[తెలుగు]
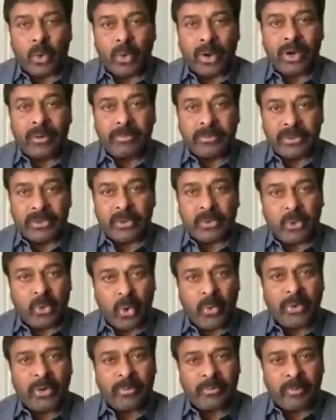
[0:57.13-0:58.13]
ఒకవేళ మీరు
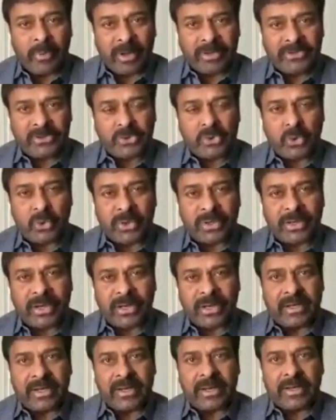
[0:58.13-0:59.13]
కోవిడ్ పాజిటివ్
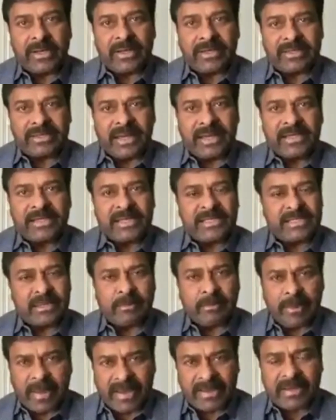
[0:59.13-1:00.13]
అయినా
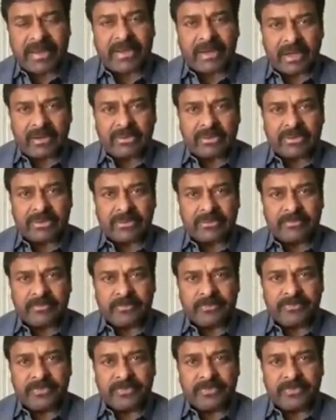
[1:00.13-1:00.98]
దయచేసి ప్యానిక్ కావద్దు